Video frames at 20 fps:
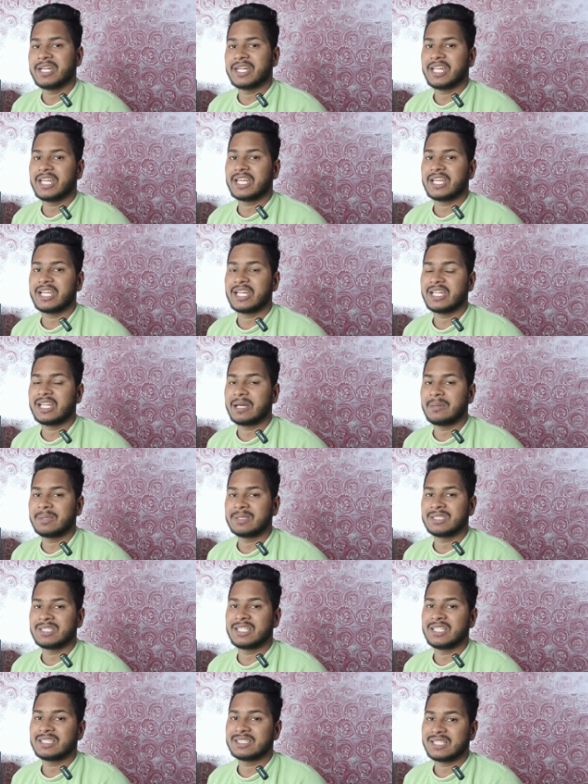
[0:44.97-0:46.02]
मीडिया टेक की
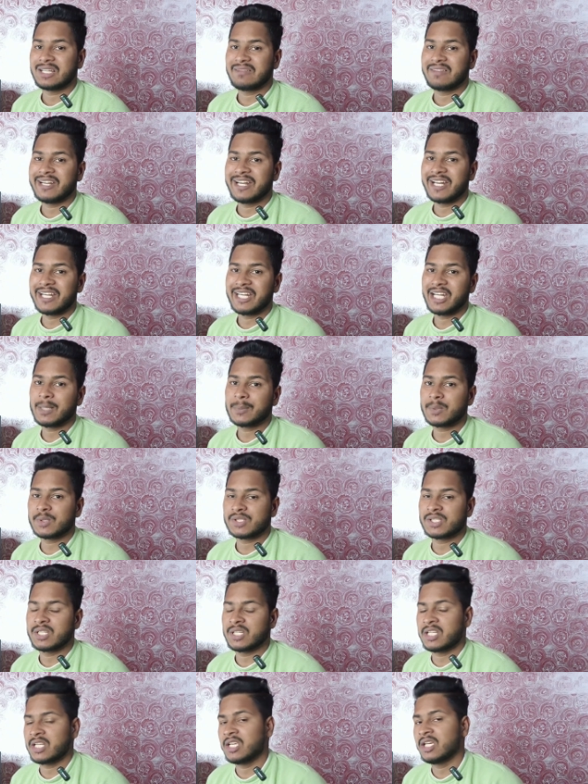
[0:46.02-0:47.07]
डामेसिटी सेवन हंड्रेड
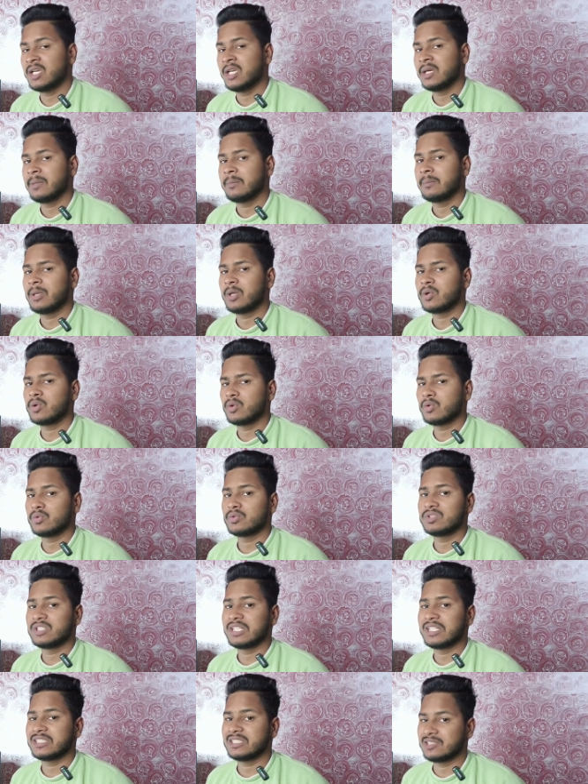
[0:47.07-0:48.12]
प्रोसेस है बिल्कुल
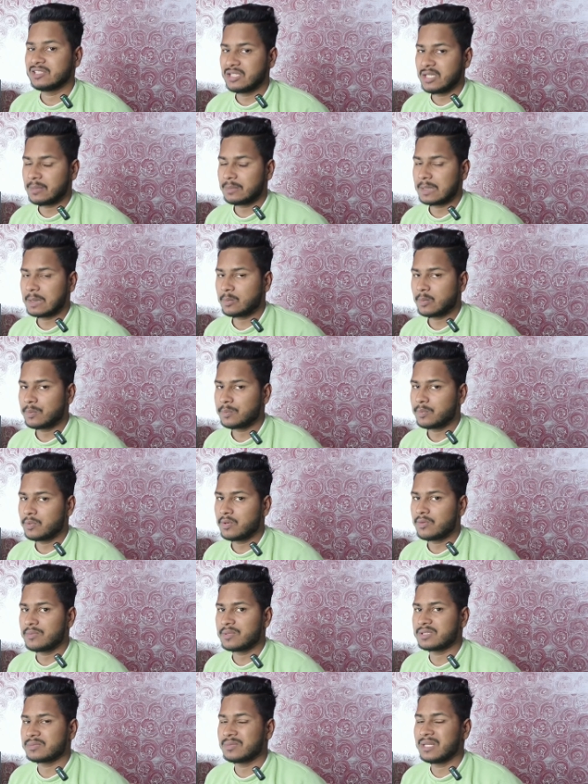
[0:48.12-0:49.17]
उसी के जैसे यहाँ पर आपको
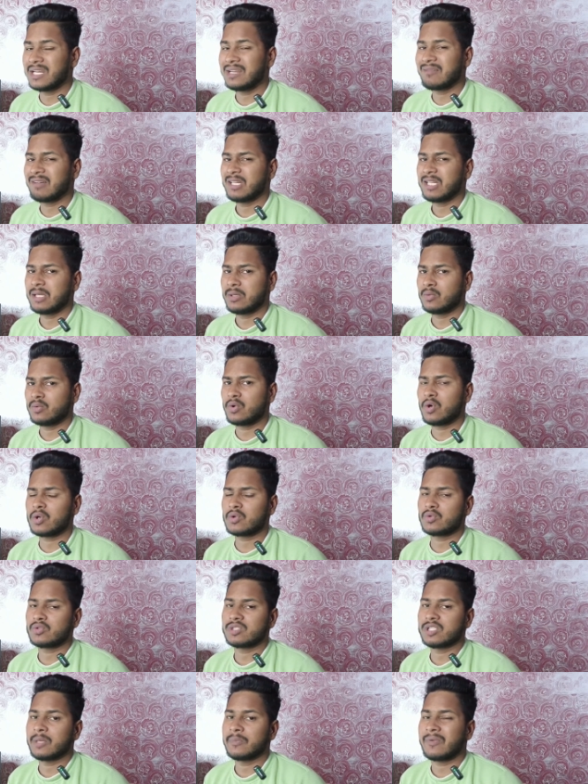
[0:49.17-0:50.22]
परफॉर्मेंस मिलने वाली है
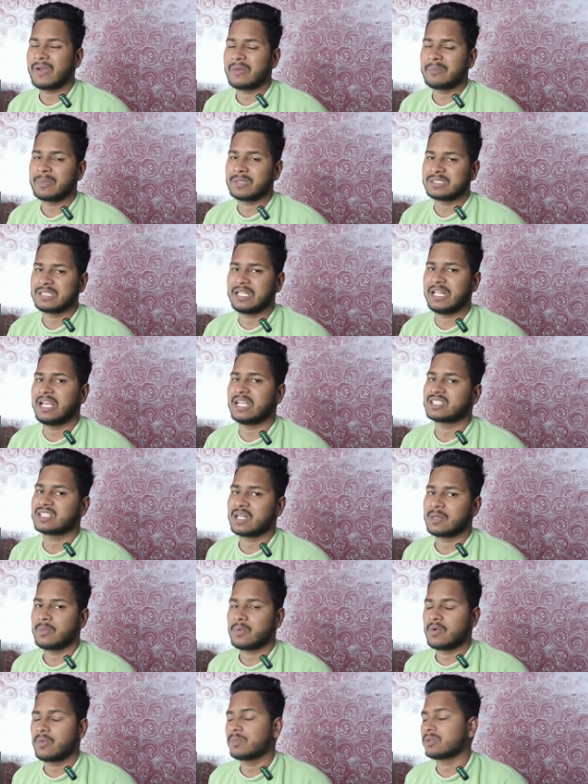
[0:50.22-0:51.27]
और उससे फाइव परसेंट
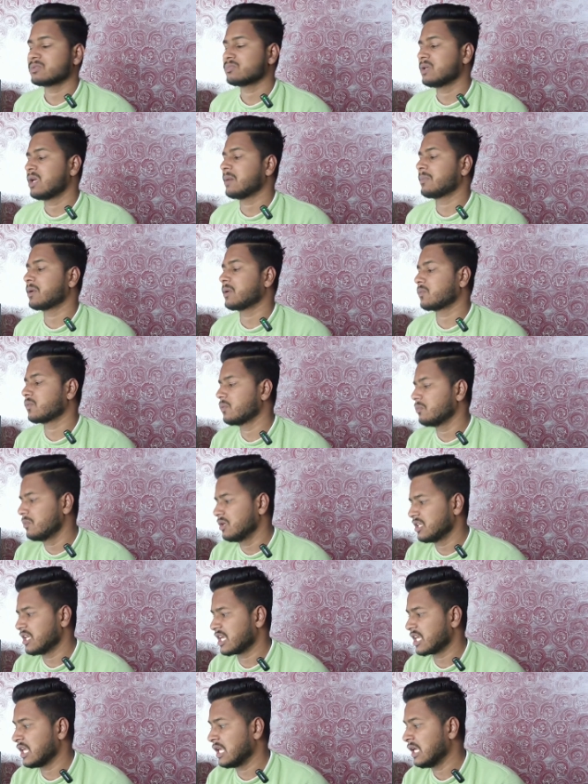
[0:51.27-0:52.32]
एक्स्ट्रा परफॉर्मेंस यहाँ पर आपको
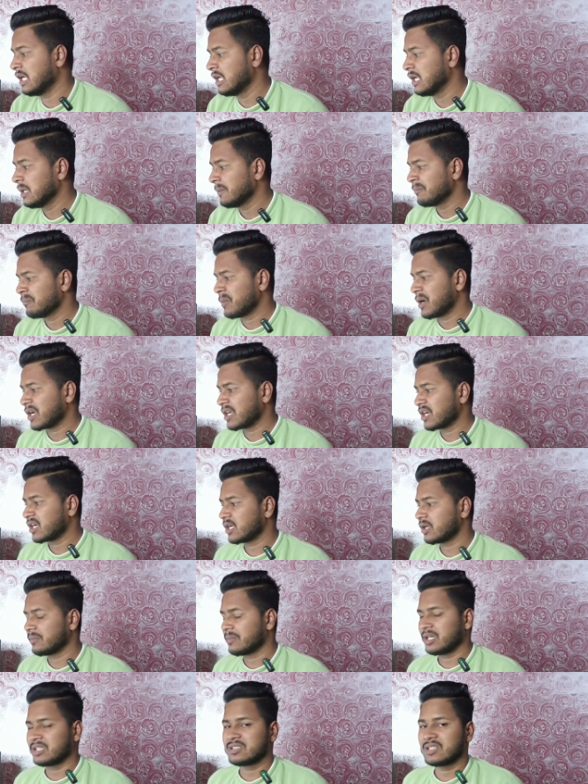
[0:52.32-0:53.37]
मिल जाएगी बाकी
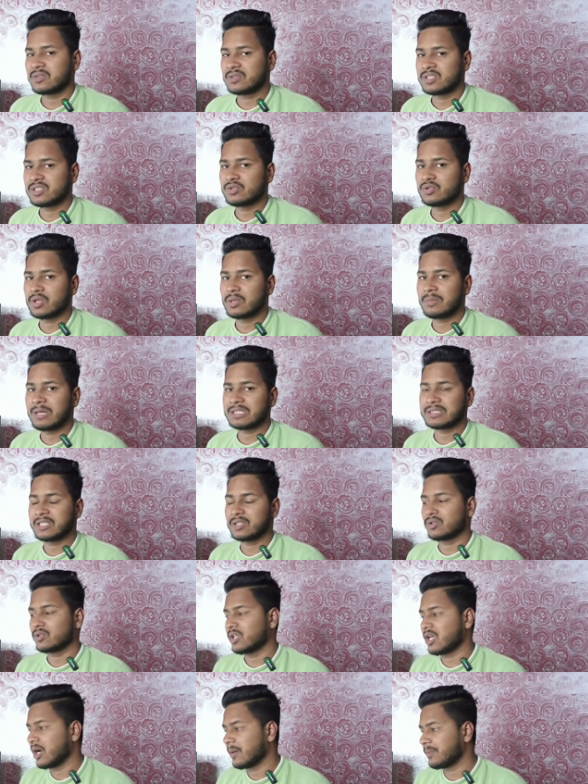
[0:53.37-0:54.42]
अगर हम अदर चीज़ों की बात
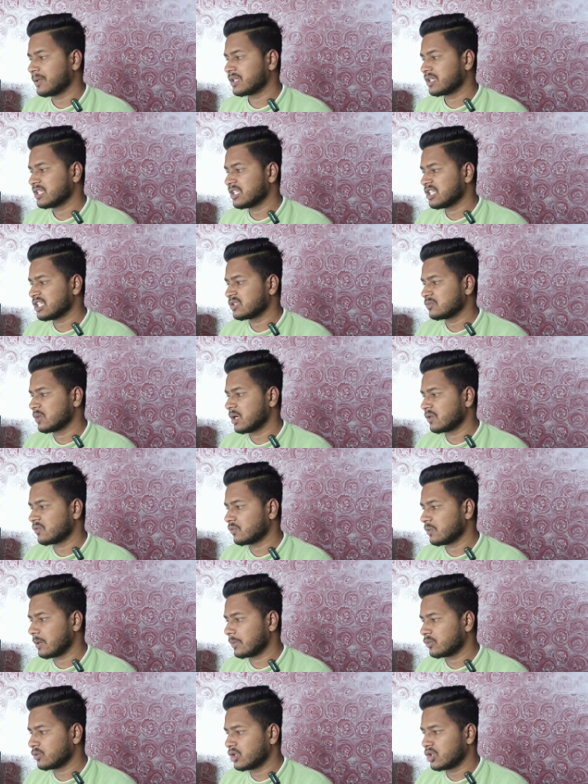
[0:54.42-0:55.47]
करें तो यहाँ पर इस
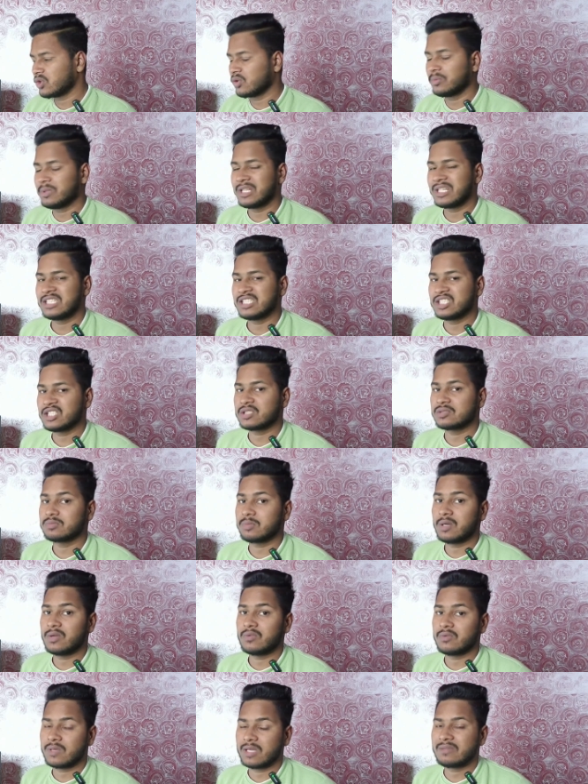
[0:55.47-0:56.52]
स्मार्टफोन आपको देखने को मिलेगी सिक्स
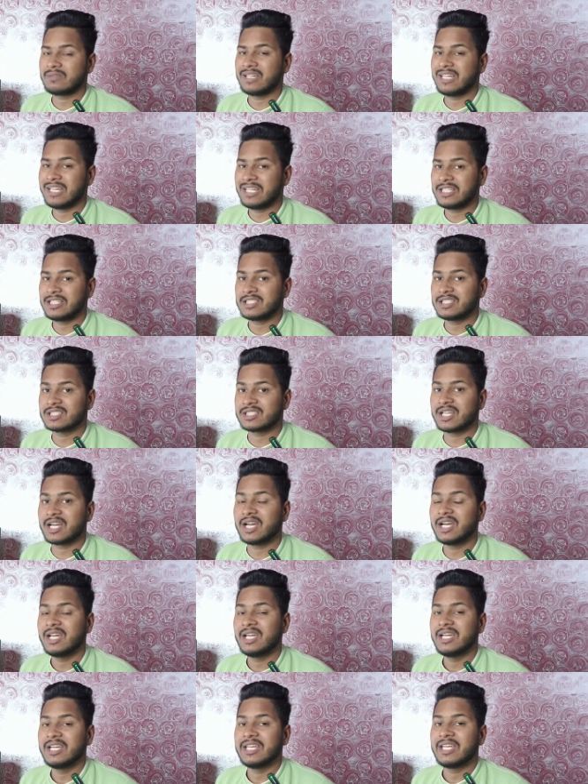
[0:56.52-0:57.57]
पॉइंट फाइव एट इंच
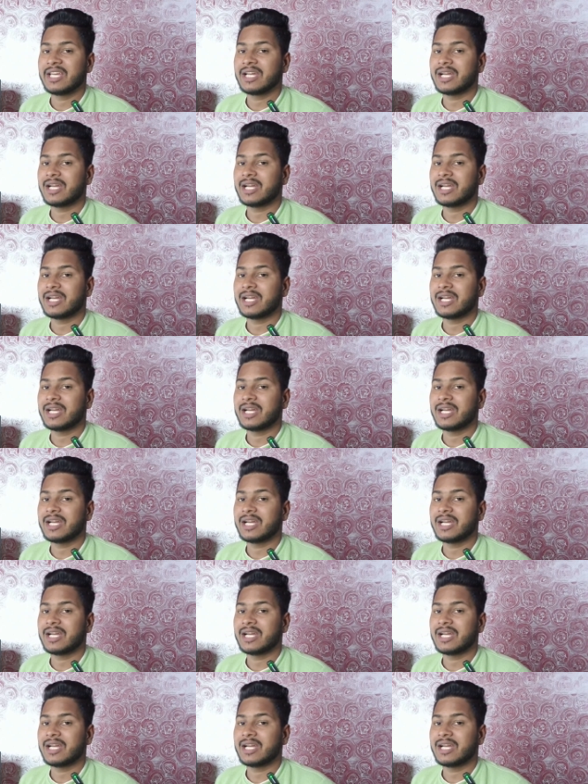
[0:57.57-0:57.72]
का